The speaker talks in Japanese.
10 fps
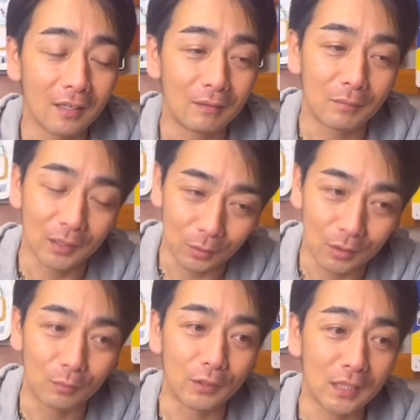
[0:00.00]
まあ、と
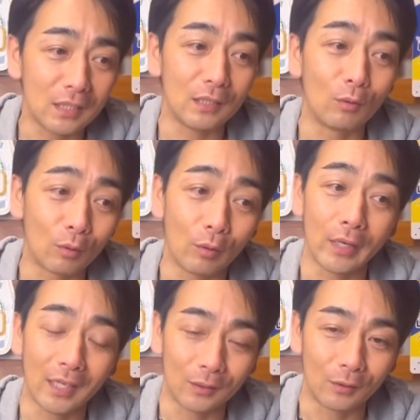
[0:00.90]
てもいいお
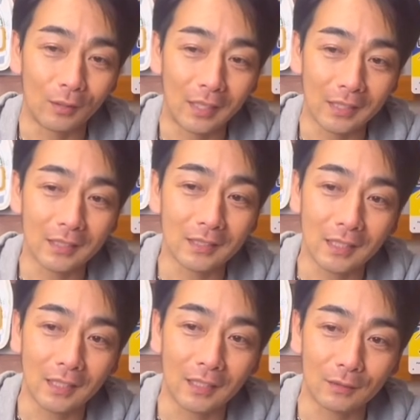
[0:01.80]
声、あの、あれです
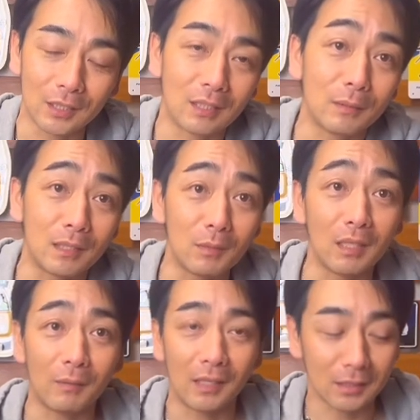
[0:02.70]
ね、あの、調べてみ
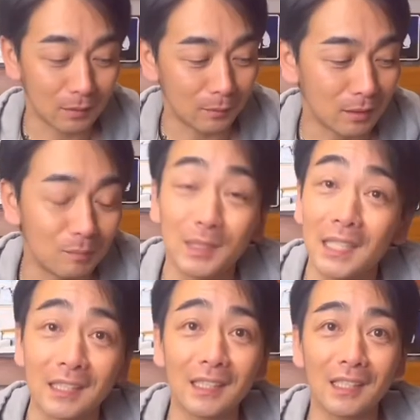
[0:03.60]
れば、調べ、見
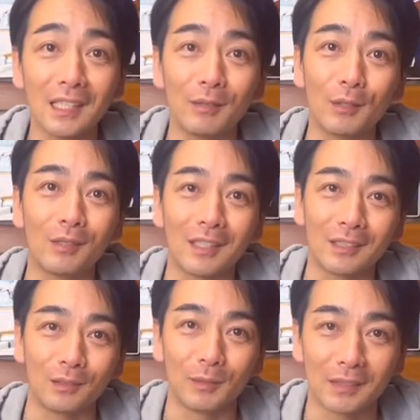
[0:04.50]
ていただければよくわか
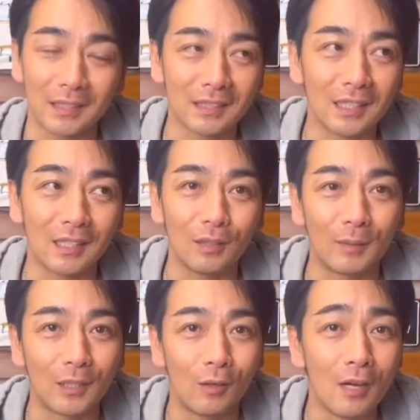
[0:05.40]
ると思うんですけれど
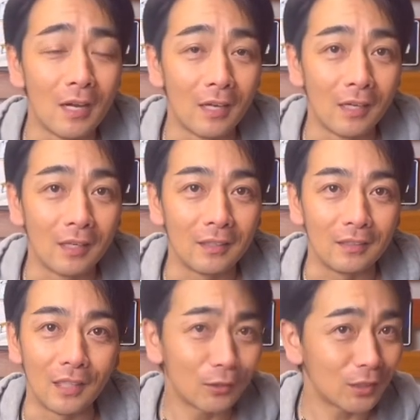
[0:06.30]
も、あの、
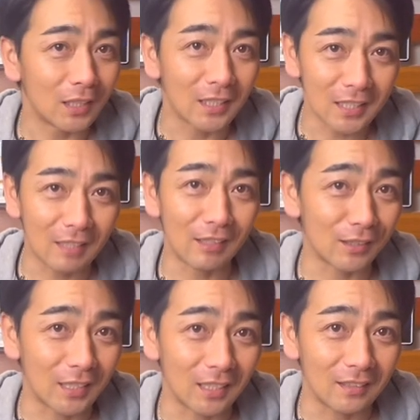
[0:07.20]
殴って何が
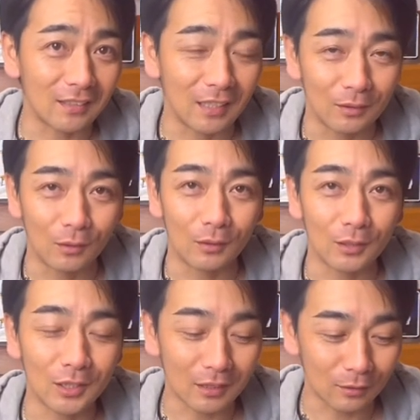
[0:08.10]
悪いかって、あの、
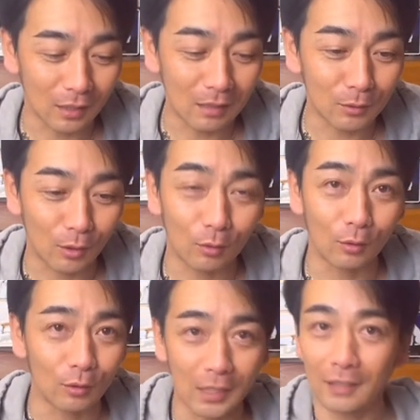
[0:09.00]
主役のアムロを
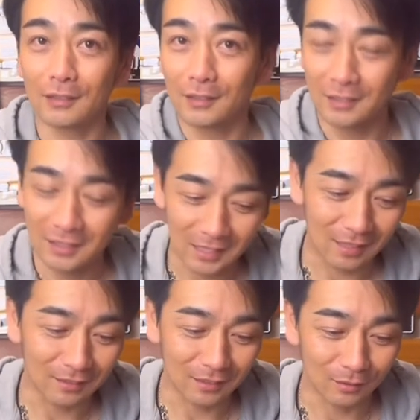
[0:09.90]
こう、殴るって
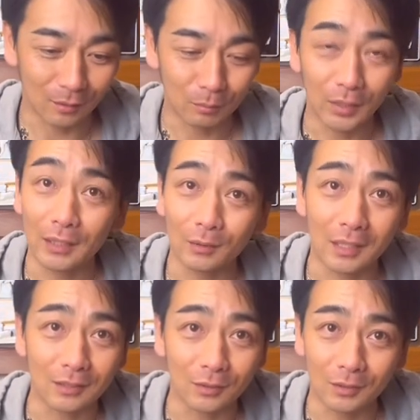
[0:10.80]
いう、あの、ブライト
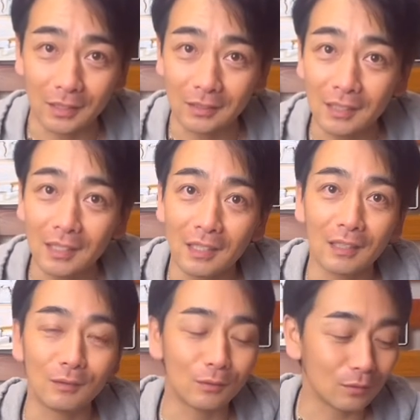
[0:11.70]
館長ですね。
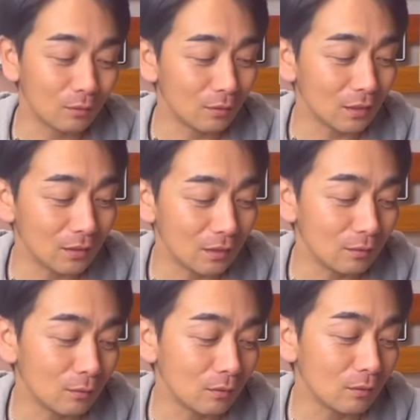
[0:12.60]
あの、その方
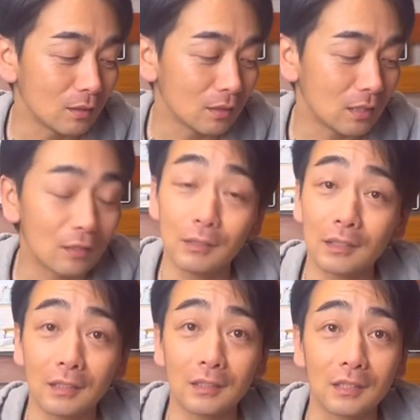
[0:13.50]
の声優
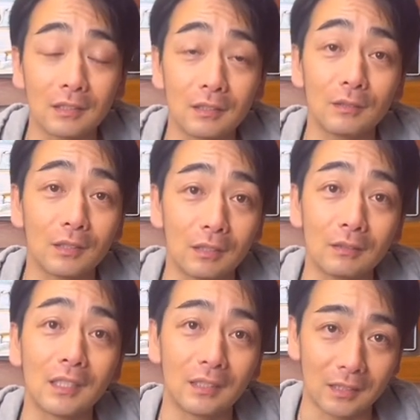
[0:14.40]
やってらした鈴木
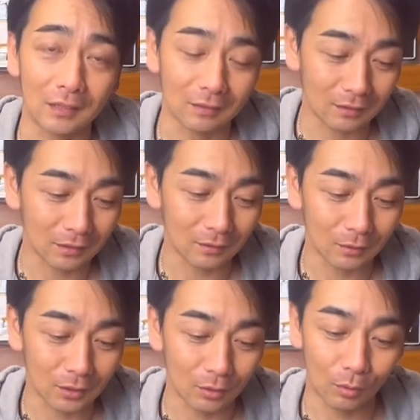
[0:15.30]
弘隆さんという方と
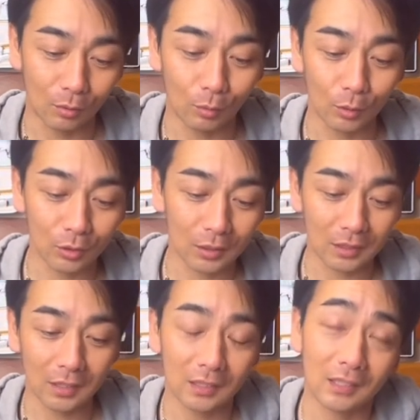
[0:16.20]
一度ご一緒さ
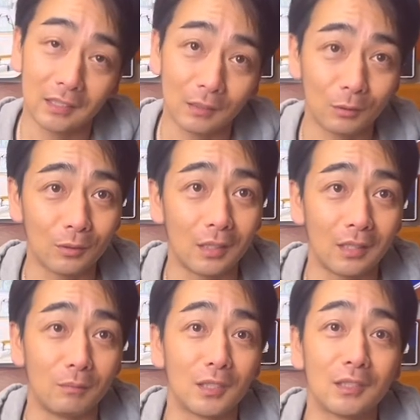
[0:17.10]
せていただいたことがあ
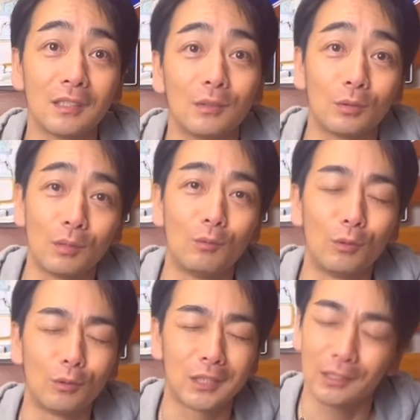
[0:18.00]
りまして、とて
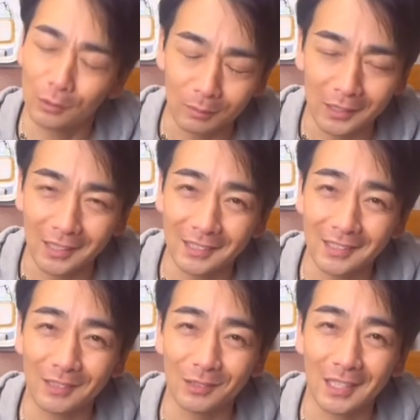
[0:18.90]
もジェントルマンな方
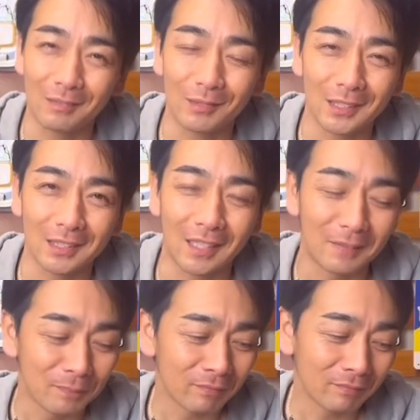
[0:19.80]
でございました。
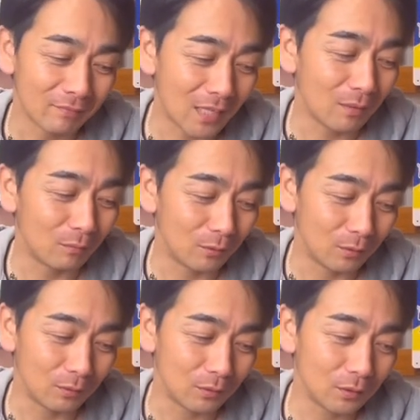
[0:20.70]
ね、
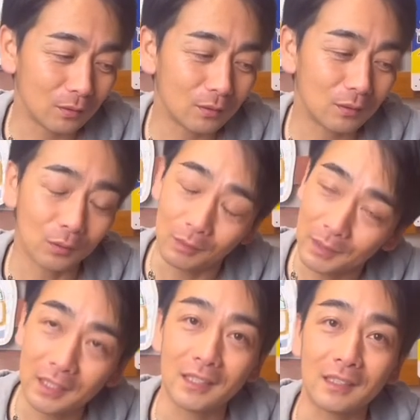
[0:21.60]
もう、ちょっと
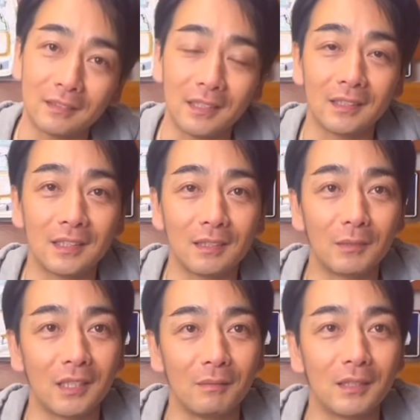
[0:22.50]
前に亡くなってし
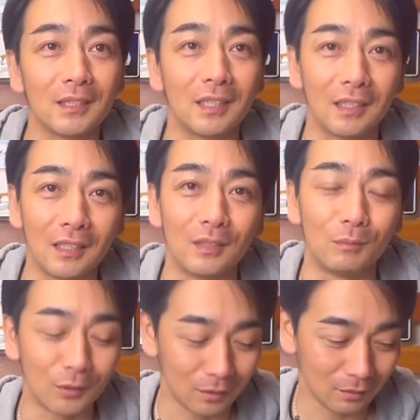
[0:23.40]
まわれましたけれども、